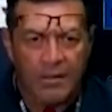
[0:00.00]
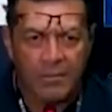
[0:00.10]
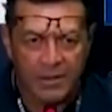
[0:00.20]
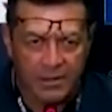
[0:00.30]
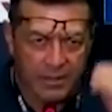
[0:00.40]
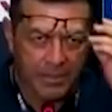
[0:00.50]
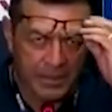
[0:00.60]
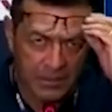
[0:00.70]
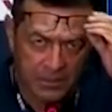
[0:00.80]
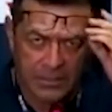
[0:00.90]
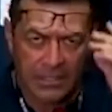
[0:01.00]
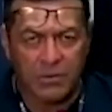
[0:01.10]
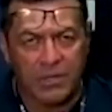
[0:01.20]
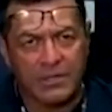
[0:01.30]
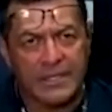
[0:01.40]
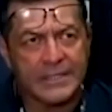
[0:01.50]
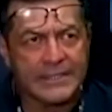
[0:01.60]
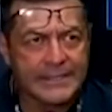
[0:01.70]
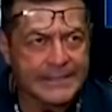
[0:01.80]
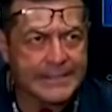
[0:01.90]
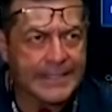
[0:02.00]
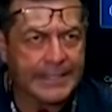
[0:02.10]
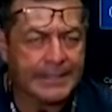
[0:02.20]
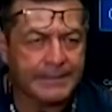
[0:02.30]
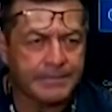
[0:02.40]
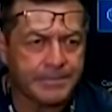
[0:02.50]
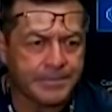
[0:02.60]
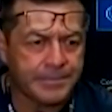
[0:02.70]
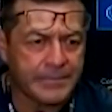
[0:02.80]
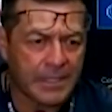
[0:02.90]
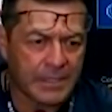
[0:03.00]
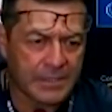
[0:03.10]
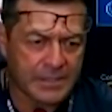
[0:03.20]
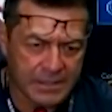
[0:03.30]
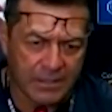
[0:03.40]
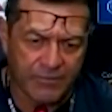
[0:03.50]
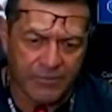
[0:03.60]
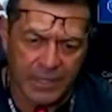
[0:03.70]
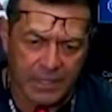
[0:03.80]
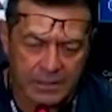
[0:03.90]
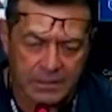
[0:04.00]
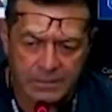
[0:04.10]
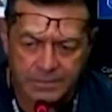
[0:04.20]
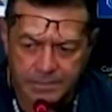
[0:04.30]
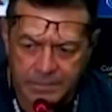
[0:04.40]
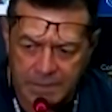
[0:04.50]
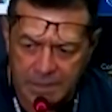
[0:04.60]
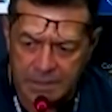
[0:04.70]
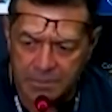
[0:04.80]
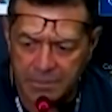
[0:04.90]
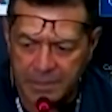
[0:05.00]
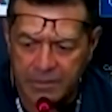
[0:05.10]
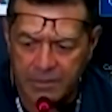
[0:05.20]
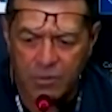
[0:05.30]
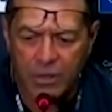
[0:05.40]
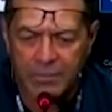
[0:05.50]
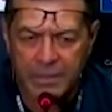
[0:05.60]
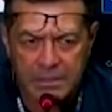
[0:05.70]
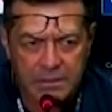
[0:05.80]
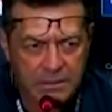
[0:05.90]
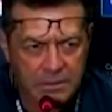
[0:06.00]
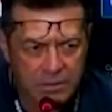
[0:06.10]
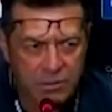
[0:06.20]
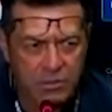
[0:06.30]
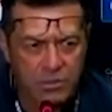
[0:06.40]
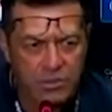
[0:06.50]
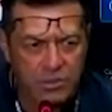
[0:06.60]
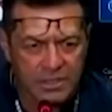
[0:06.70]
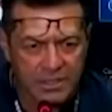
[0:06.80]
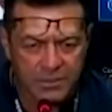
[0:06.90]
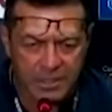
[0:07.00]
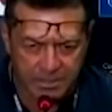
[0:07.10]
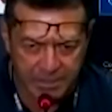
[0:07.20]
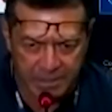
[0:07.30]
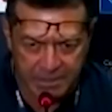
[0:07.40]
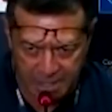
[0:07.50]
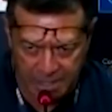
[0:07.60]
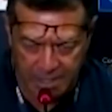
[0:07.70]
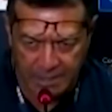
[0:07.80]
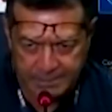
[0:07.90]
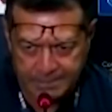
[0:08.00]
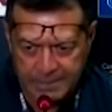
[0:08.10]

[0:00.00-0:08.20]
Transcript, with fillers: Bueno, respecto a los tres jugadores, eh, el que sí está fuera en este momento Rugamas. Los otros dos tenemos que esperar mañana